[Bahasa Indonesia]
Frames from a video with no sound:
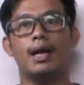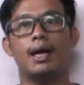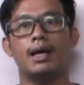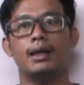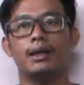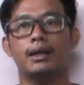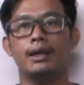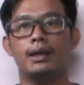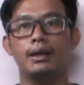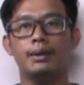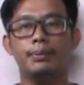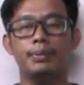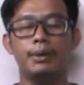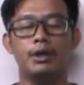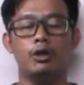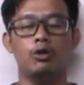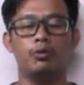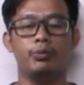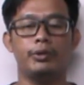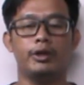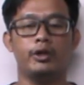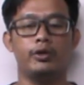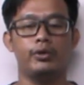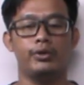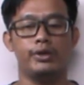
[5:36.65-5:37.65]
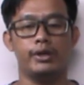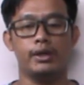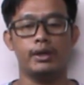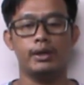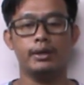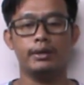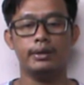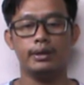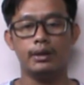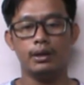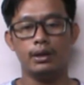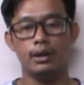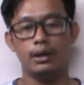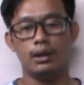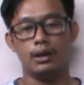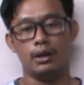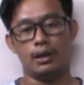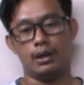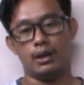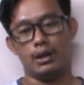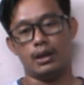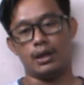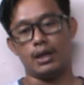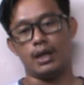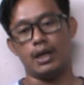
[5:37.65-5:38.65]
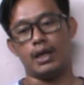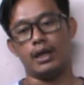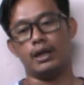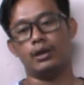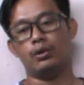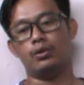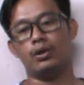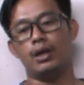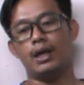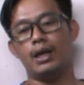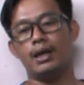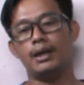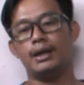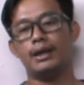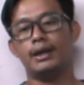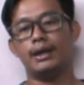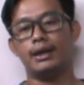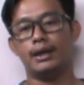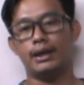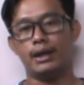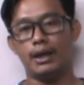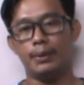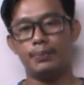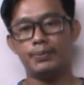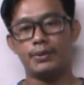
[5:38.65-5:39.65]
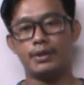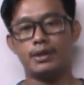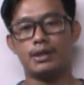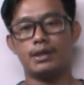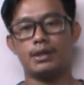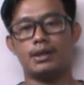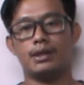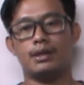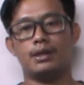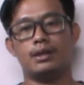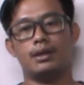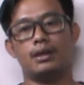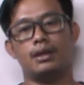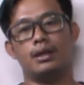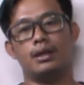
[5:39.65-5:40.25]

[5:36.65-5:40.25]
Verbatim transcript: lagi video-videonya nah itulah tips